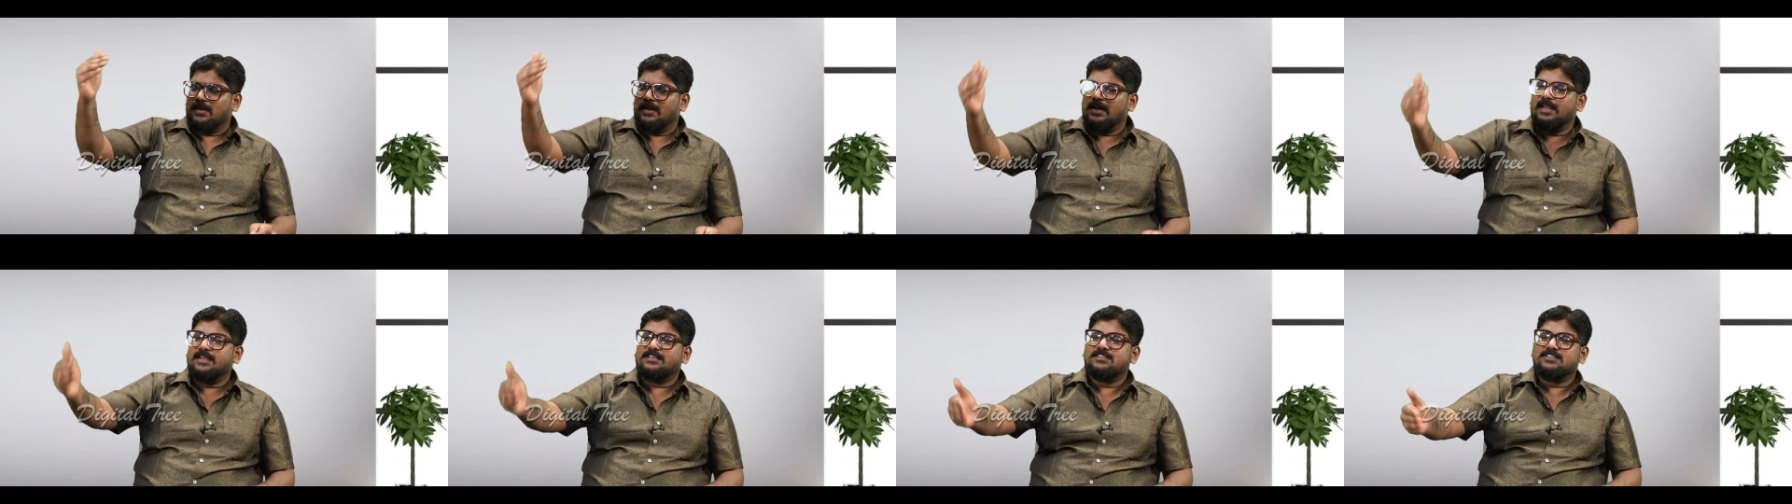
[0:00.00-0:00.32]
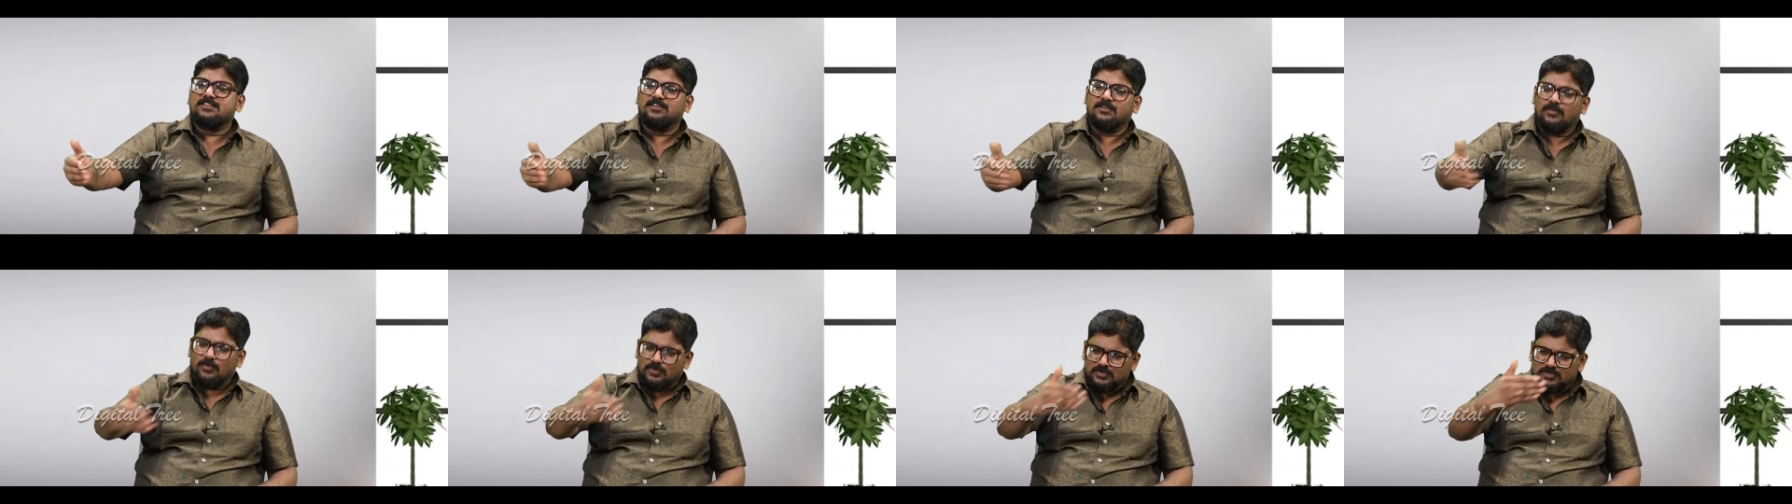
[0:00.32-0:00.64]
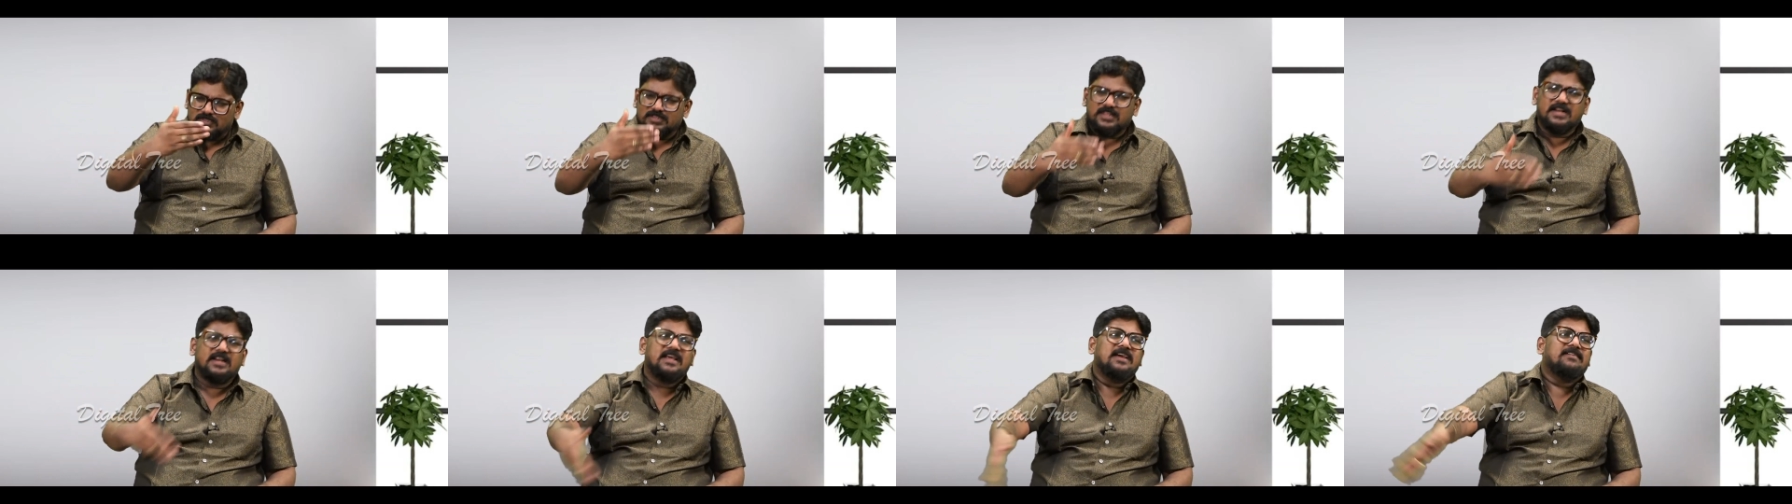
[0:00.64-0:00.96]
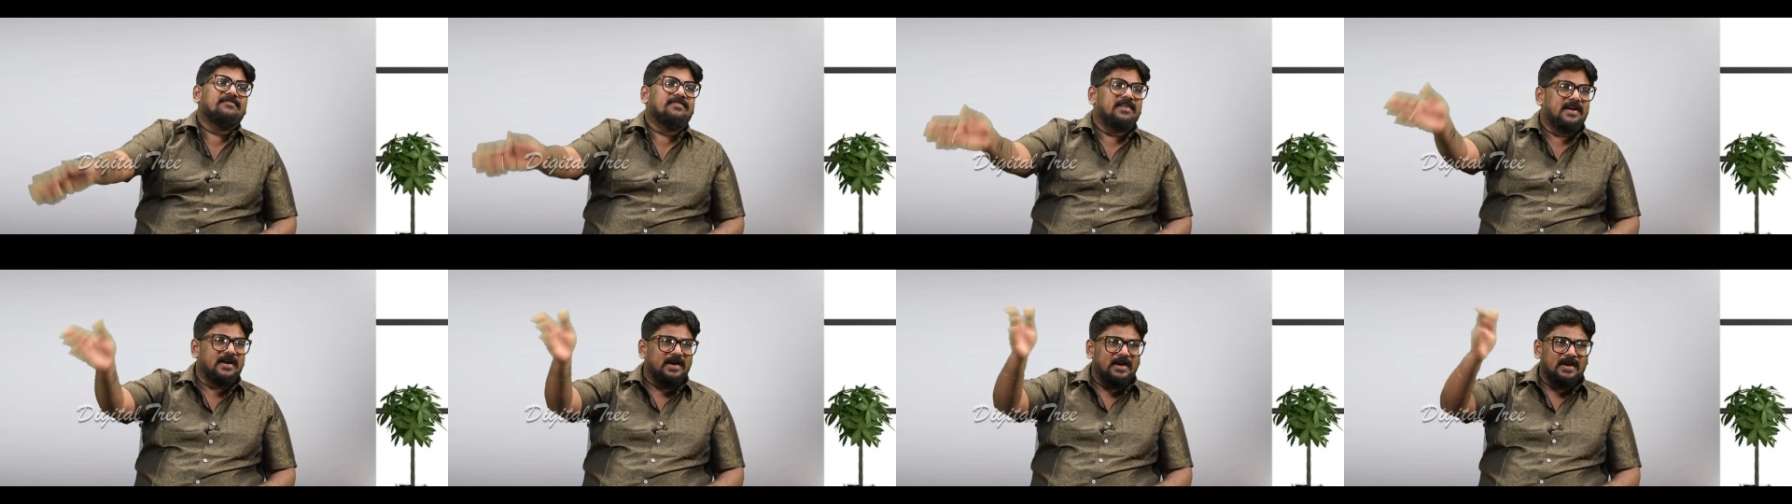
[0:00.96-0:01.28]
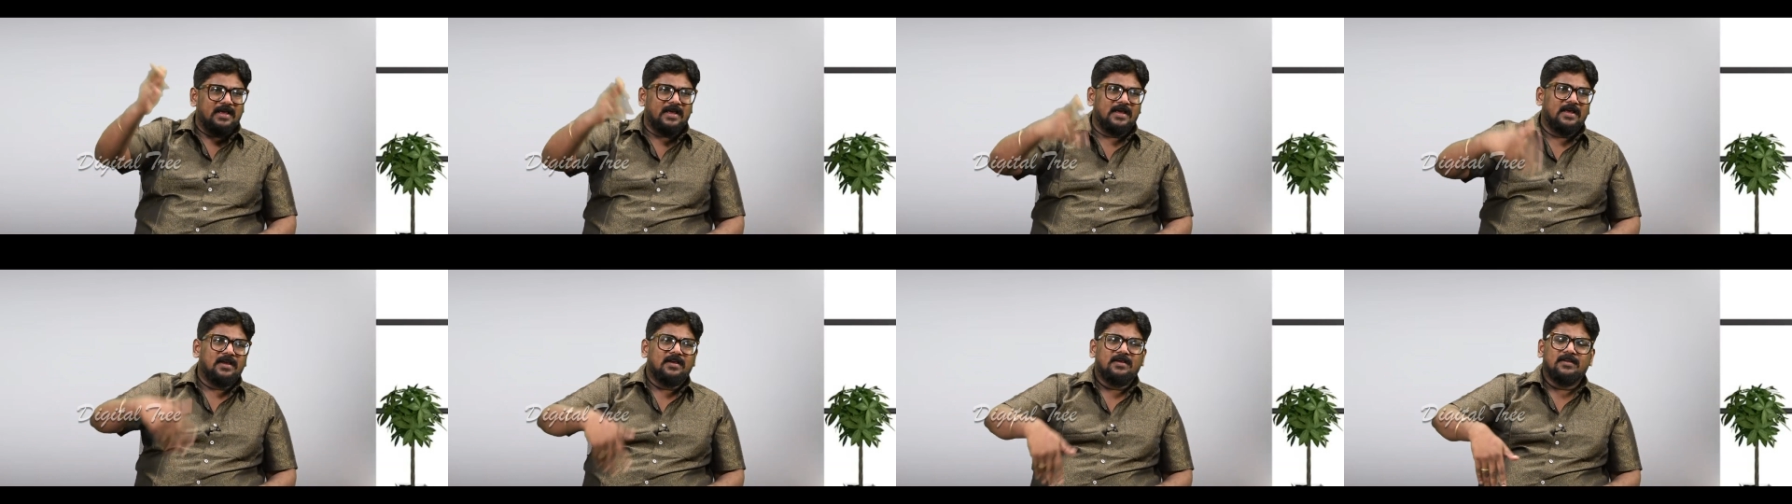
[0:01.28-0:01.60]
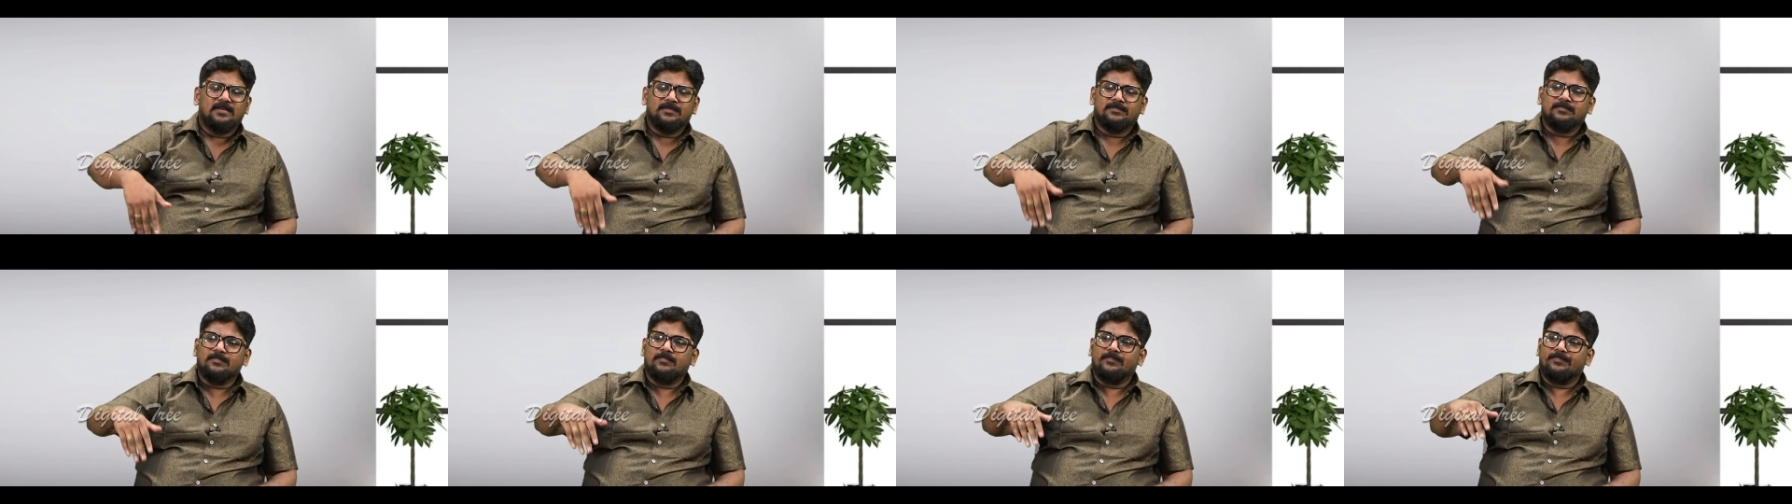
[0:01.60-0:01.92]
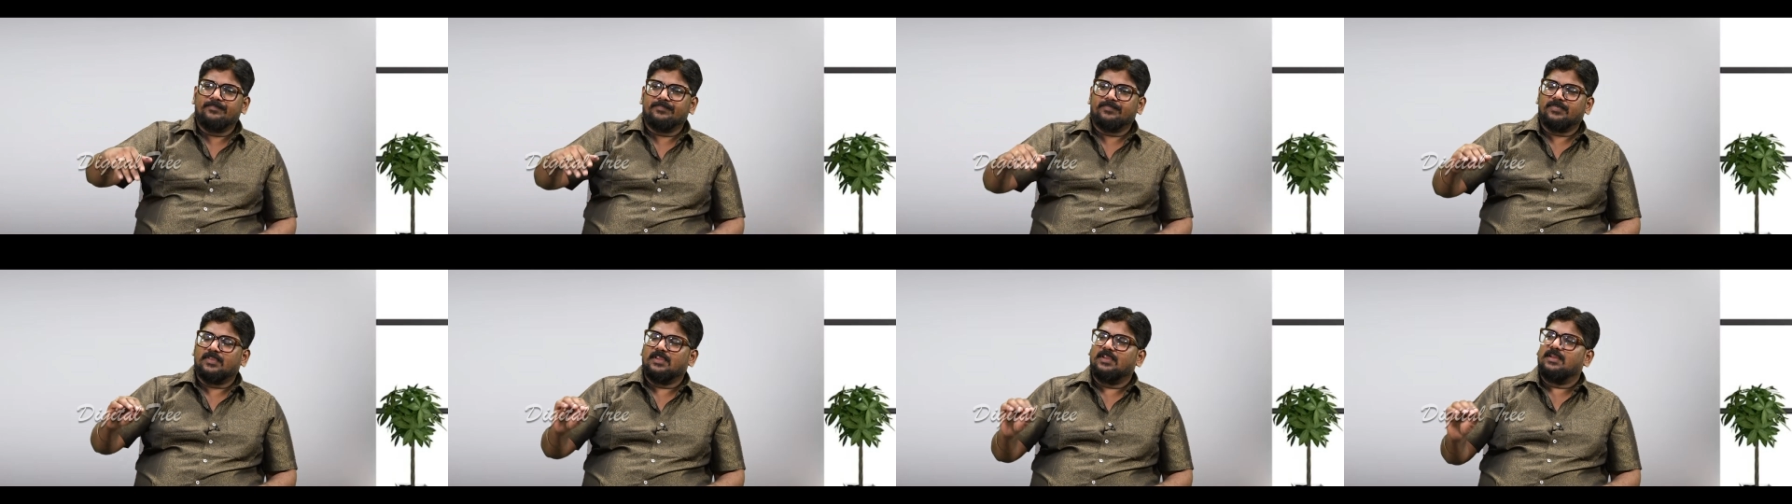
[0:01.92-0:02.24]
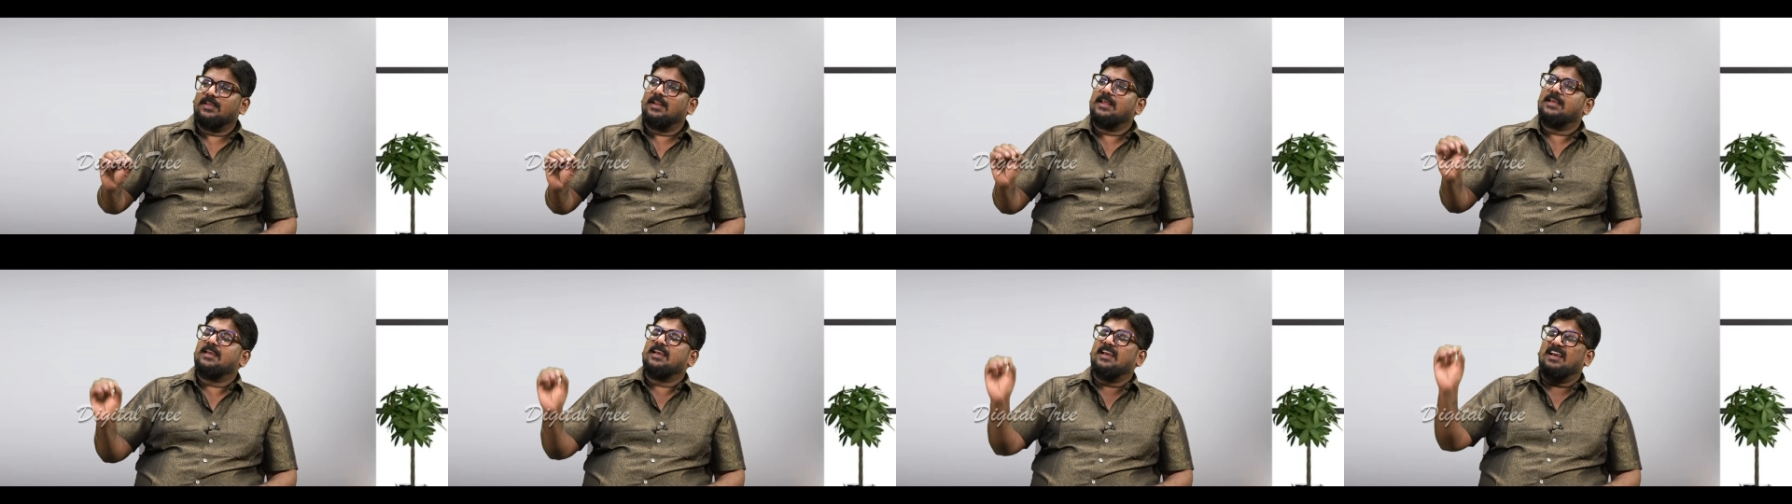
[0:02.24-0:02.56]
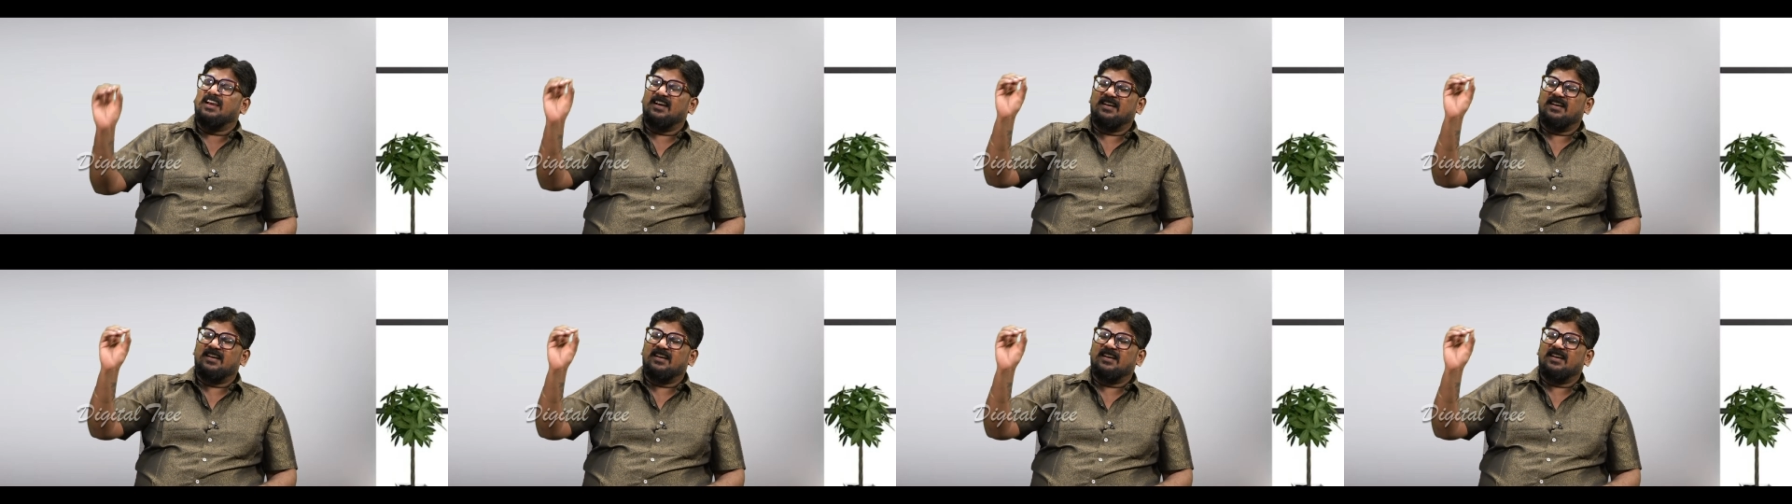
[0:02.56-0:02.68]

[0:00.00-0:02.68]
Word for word: నెక్స్ట్ రోజు తిరిగే ఫ్రెండే ఓకే సార్ రే